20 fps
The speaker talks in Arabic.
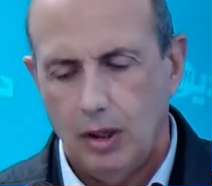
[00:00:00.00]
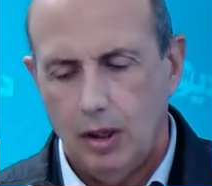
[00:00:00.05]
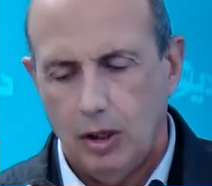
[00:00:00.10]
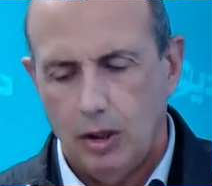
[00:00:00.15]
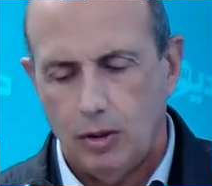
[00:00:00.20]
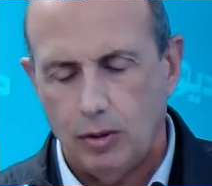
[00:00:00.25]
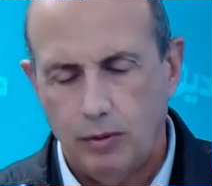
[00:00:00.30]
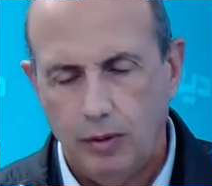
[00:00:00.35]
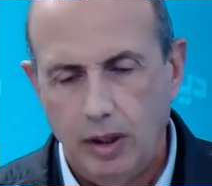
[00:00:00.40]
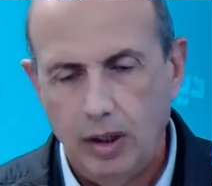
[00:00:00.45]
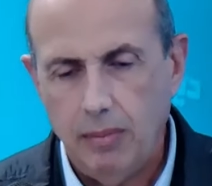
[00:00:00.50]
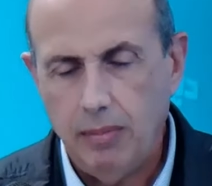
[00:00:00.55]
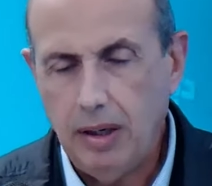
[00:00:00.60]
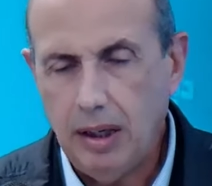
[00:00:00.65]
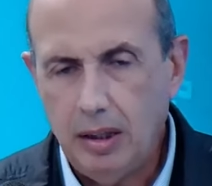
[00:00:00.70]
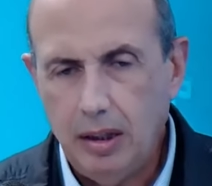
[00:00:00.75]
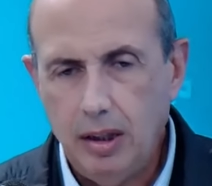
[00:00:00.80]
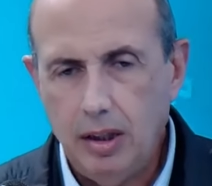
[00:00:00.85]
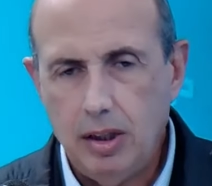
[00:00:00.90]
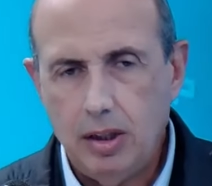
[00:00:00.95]
شوف أنا ما
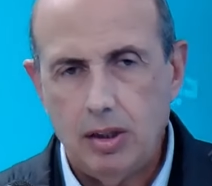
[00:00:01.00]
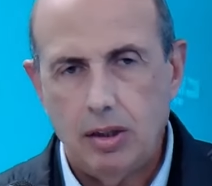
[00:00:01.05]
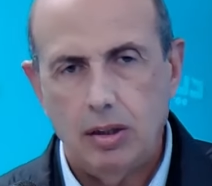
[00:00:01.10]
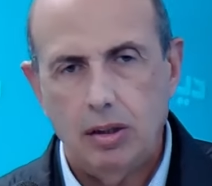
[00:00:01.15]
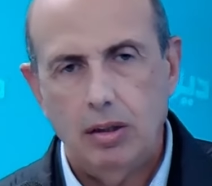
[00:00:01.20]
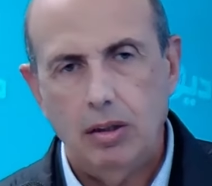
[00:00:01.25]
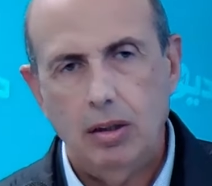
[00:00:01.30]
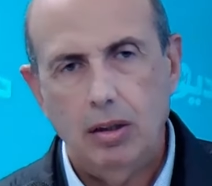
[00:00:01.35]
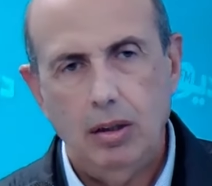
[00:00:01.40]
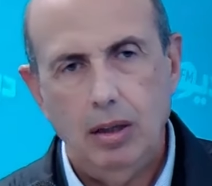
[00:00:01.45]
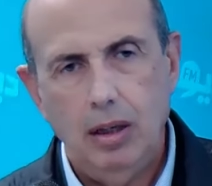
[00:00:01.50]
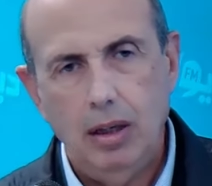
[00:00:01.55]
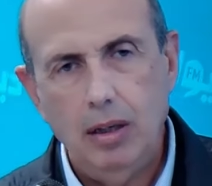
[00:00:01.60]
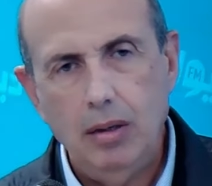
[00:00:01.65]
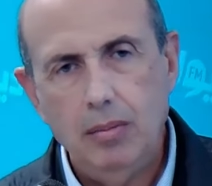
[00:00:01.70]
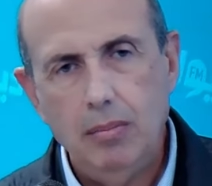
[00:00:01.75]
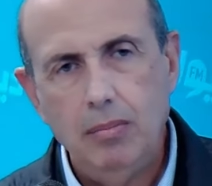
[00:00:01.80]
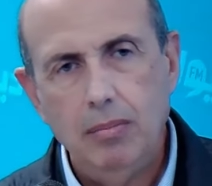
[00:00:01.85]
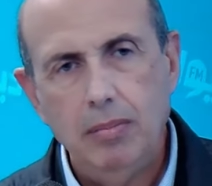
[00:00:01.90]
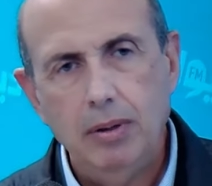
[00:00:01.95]
عنديش
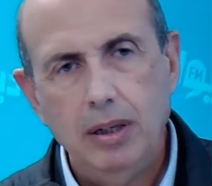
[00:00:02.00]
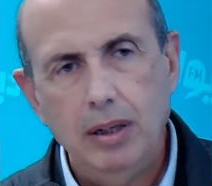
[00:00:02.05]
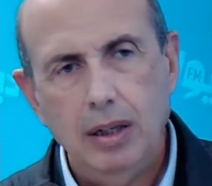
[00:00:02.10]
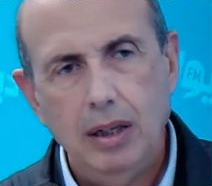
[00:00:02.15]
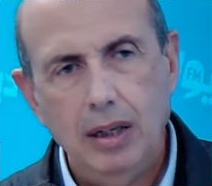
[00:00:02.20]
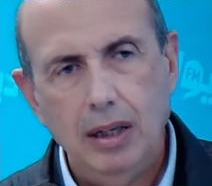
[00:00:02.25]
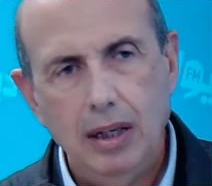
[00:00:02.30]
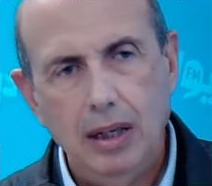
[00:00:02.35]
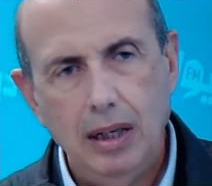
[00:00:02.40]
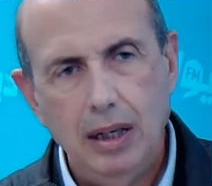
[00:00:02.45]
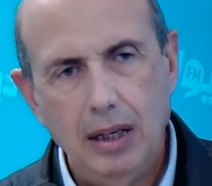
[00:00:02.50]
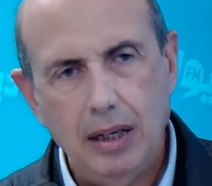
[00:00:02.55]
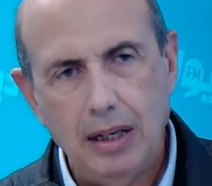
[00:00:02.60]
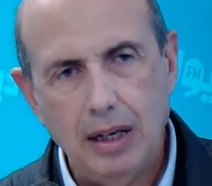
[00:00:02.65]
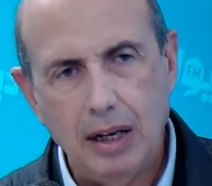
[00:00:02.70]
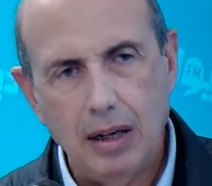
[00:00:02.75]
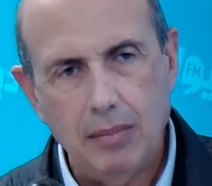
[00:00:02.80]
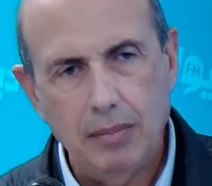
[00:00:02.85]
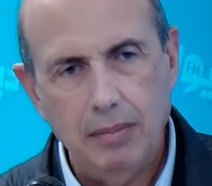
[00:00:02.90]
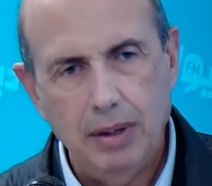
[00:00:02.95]
علم
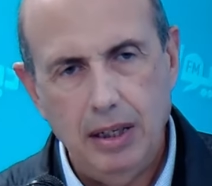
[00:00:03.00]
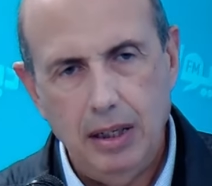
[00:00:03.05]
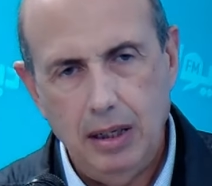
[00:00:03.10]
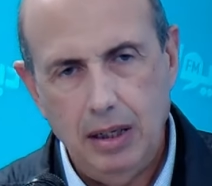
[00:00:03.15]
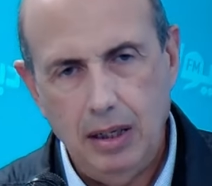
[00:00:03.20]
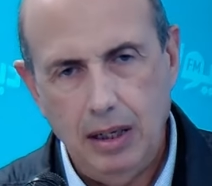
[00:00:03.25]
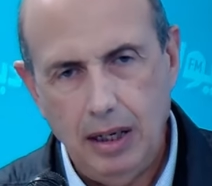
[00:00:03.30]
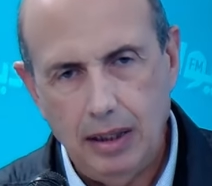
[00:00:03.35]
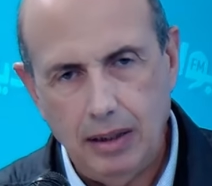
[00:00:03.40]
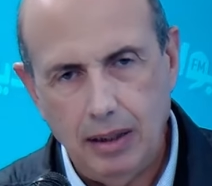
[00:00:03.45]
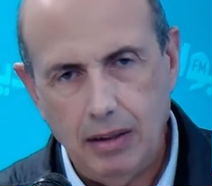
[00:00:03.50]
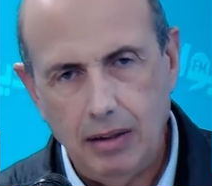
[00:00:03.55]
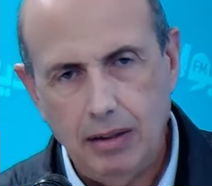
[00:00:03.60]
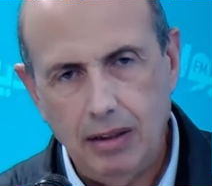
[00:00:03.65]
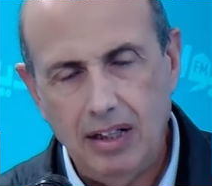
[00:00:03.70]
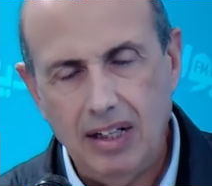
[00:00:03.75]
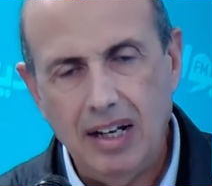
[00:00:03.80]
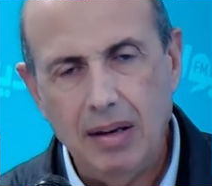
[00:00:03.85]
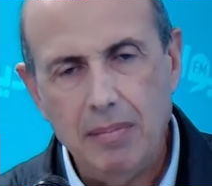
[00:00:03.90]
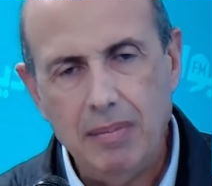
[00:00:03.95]
بالرقم معناها العدد
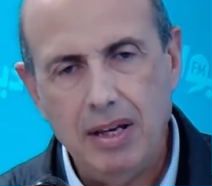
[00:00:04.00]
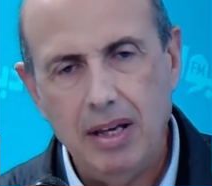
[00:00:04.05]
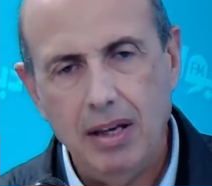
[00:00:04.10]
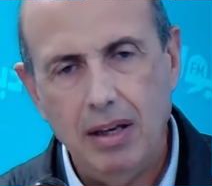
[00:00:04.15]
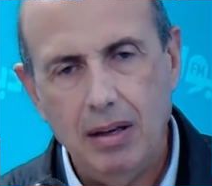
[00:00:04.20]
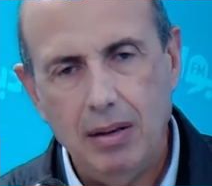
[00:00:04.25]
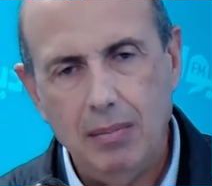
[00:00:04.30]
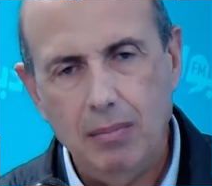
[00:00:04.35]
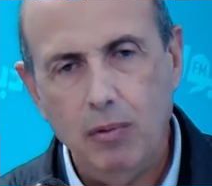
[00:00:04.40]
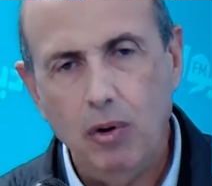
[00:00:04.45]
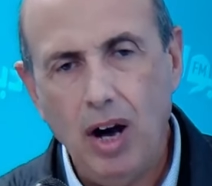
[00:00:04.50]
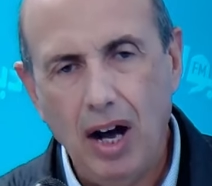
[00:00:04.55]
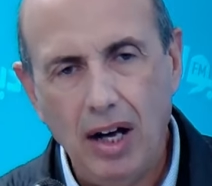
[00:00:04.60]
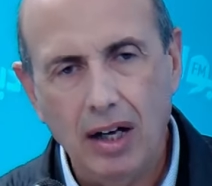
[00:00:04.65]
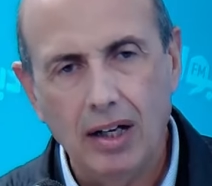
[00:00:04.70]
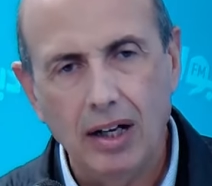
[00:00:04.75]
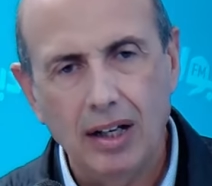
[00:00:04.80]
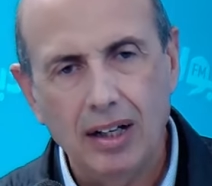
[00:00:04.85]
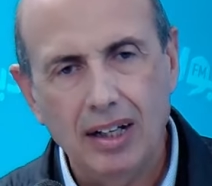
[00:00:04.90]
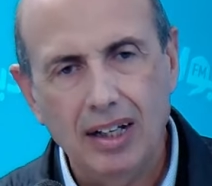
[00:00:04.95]
إنما
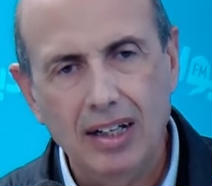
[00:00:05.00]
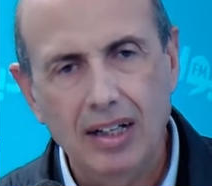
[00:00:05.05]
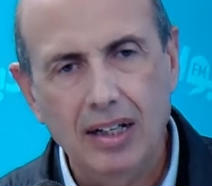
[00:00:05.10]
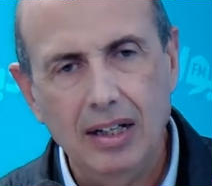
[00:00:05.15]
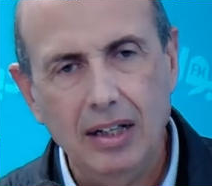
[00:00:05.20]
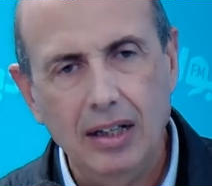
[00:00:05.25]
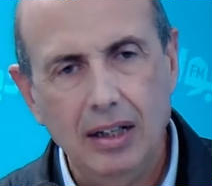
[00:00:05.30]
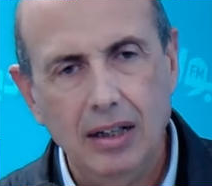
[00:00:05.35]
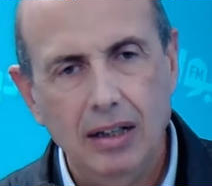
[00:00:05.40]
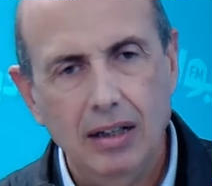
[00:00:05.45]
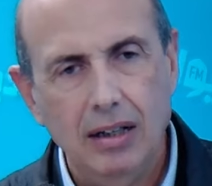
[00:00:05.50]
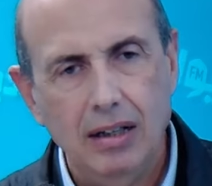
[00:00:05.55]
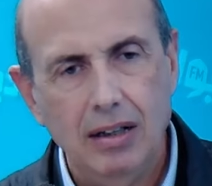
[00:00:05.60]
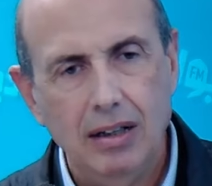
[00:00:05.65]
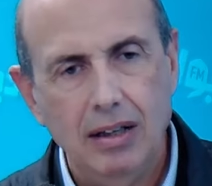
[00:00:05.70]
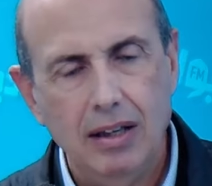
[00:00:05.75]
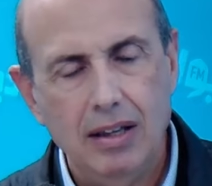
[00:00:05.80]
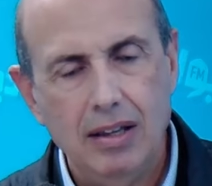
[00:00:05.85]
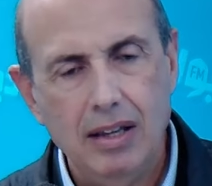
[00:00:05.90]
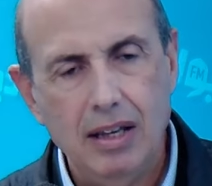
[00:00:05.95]
محقق اللي
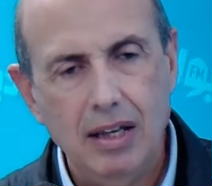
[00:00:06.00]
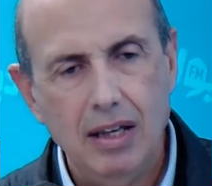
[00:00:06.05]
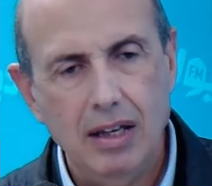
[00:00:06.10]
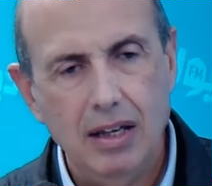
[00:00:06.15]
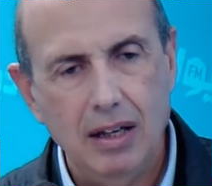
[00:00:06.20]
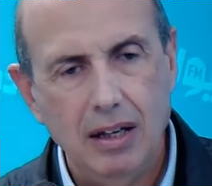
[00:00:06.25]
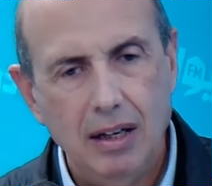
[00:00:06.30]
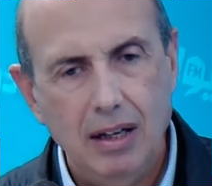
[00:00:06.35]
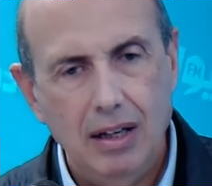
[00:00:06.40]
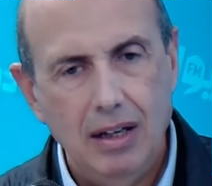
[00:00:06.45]
هذه